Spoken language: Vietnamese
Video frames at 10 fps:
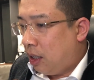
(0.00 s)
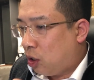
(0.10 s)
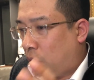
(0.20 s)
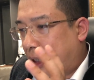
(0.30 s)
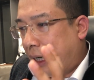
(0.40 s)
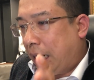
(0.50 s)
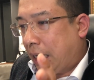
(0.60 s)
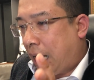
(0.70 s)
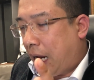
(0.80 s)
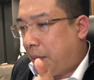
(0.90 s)
cho nên cái này là
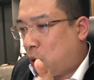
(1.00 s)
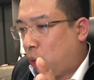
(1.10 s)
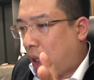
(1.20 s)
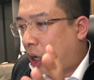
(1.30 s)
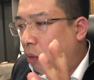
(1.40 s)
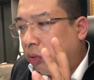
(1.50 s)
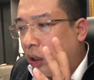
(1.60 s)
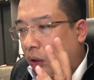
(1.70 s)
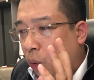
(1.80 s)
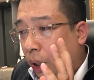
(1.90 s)
cái mà chúng ta không
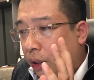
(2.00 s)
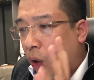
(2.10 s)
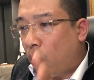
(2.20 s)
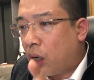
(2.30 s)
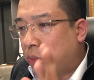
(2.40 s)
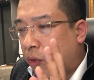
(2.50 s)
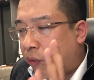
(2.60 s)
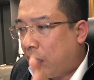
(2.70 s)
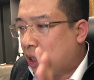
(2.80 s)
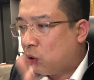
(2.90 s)
được tuyệt đối không được
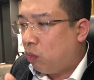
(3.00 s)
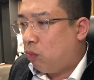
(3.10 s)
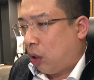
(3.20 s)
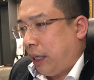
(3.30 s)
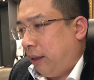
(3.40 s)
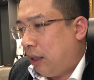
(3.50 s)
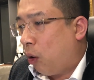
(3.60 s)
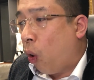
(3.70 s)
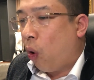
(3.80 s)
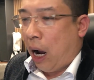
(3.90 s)
vận dụng một cách
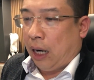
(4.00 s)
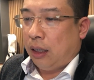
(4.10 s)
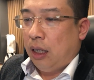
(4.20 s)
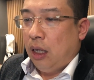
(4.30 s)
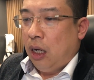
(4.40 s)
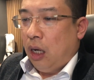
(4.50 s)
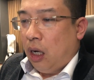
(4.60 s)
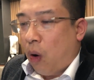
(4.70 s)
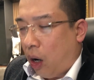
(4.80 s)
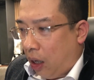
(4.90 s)
ồ ạt
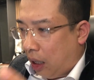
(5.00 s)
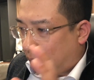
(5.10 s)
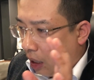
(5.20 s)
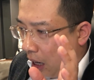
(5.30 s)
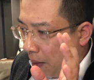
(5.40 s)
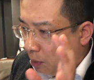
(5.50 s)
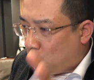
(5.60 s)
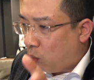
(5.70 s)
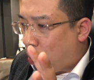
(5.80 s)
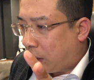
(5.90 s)
hoặc là áp
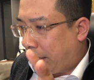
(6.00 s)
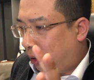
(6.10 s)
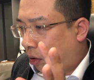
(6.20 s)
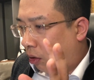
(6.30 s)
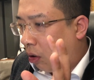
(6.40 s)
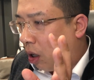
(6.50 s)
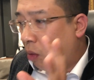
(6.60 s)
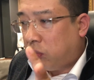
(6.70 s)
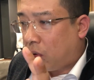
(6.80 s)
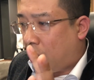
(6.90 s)
dụng một cách nó nó
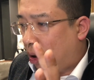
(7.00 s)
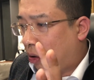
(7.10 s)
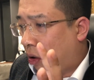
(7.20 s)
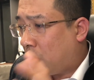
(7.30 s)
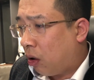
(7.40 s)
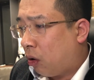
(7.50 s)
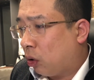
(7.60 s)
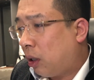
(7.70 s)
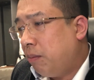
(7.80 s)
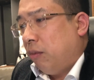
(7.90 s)
không có có có có
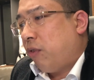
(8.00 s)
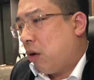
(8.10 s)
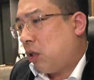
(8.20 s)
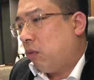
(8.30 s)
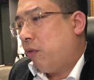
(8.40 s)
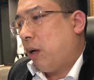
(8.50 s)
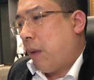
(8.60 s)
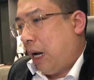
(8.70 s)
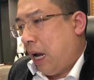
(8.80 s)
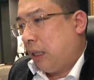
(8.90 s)
tâm vào trong cái việc
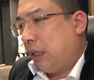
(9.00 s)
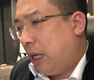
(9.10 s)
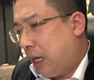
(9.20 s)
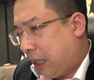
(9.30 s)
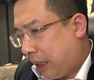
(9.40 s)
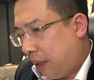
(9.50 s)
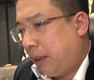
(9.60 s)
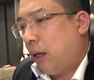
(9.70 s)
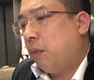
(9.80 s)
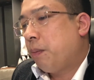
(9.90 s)
bán hàng thì đấy là cái tiếp
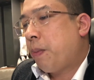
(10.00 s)
theo